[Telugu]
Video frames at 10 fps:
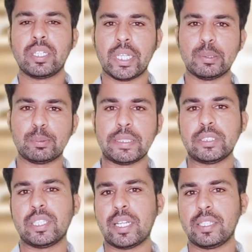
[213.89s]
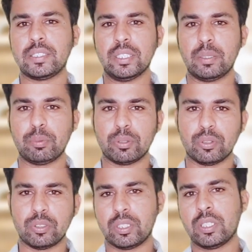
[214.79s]
టైం స్పెండ్ చేయడానికి
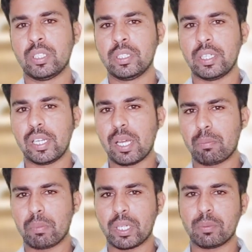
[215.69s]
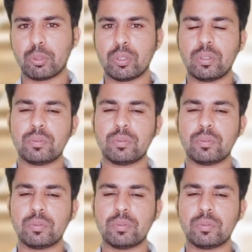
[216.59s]
సరిపోతుంది ఇలా మనము